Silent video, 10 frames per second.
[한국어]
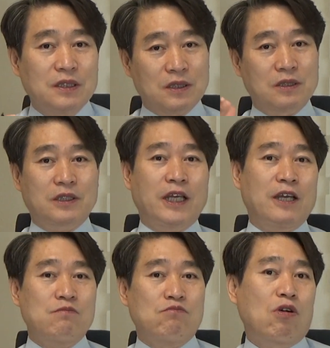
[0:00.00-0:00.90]
이럴
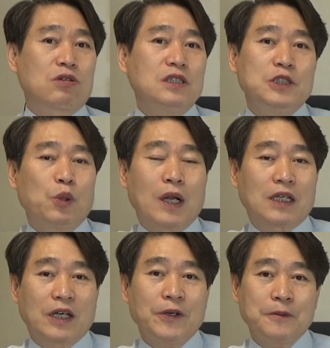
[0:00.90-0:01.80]
때 뭐를
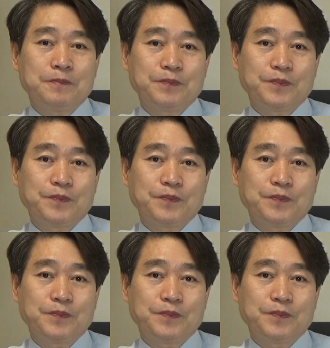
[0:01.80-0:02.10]
이용할까요?